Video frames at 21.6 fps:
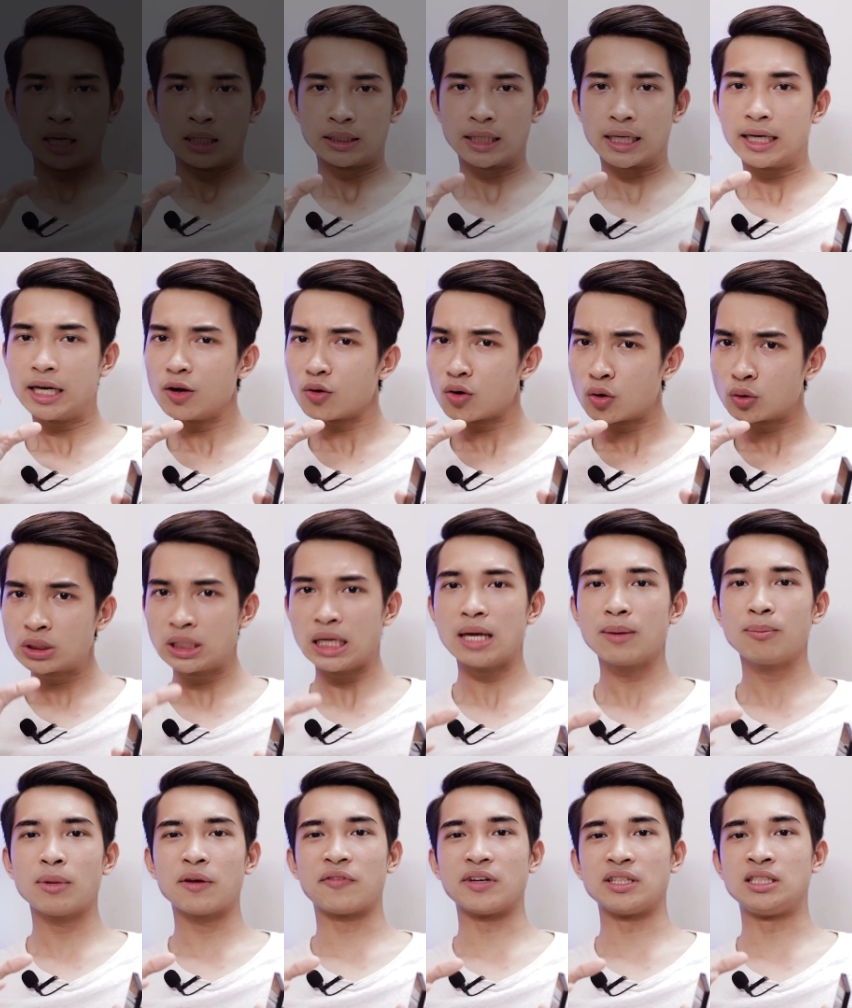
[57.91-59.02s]
Thì cái điều đầu
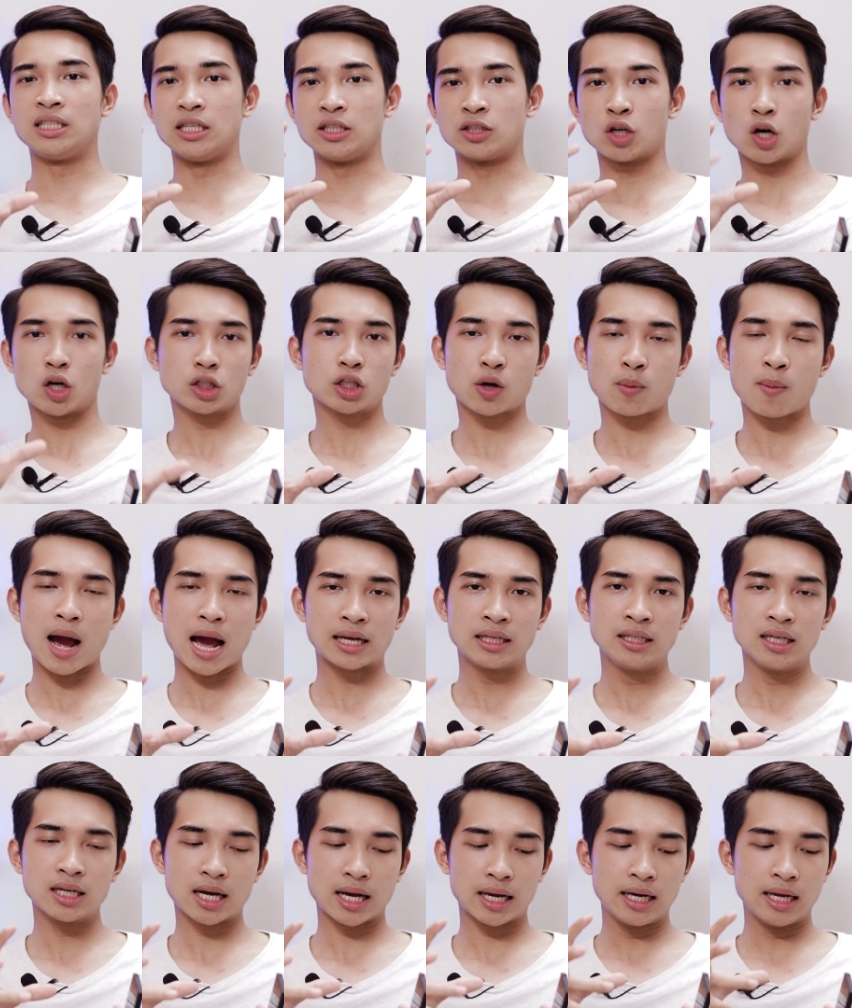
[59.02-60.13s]
tiên mình phải chỉ rõ cho các bạn
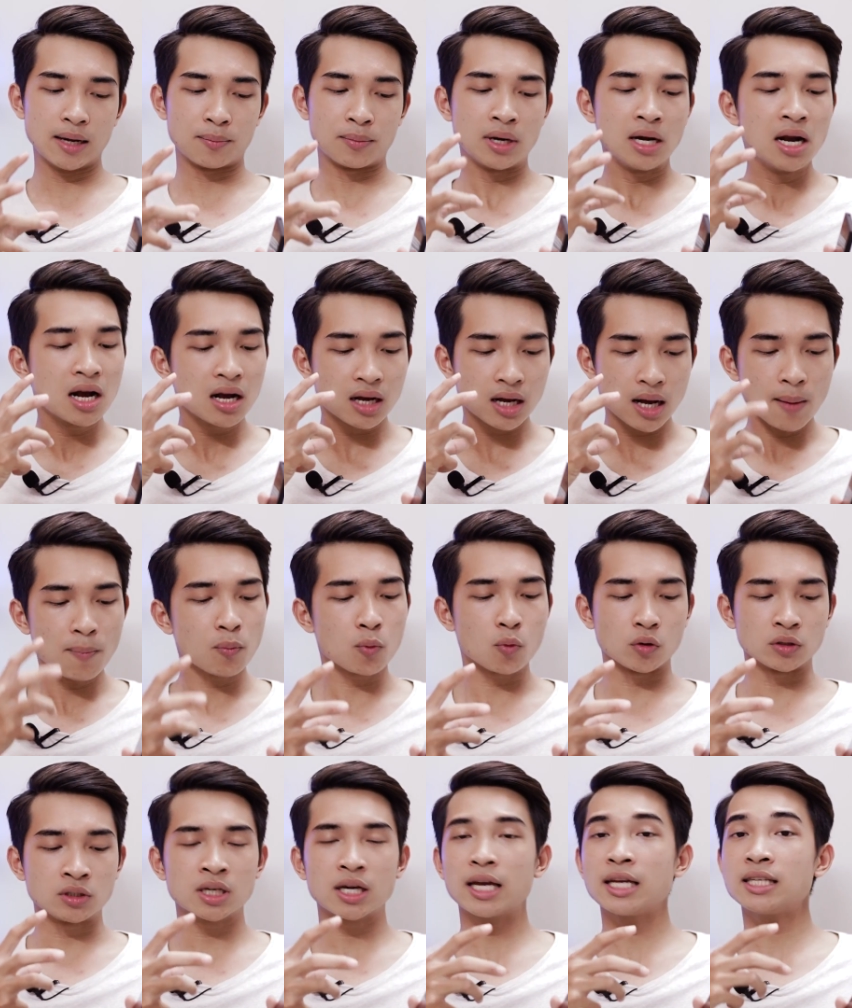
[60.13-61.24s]
những cái điểm nâng cấp
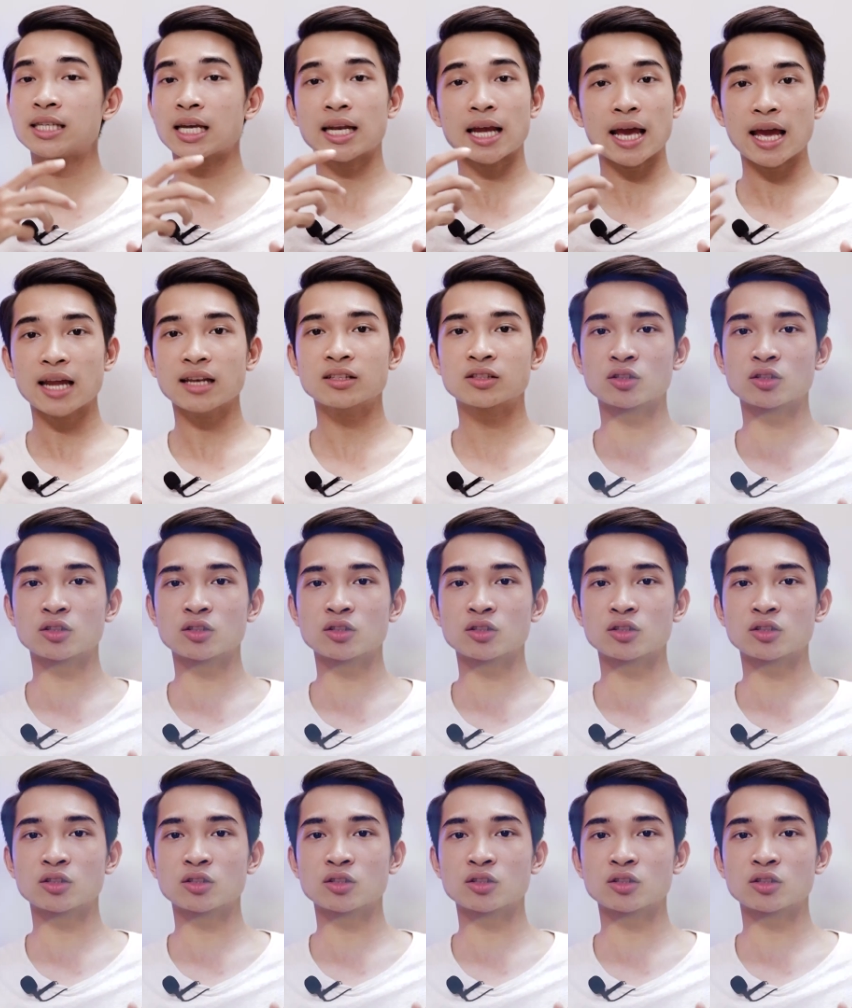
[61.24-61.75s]
của chiếc ích zét ét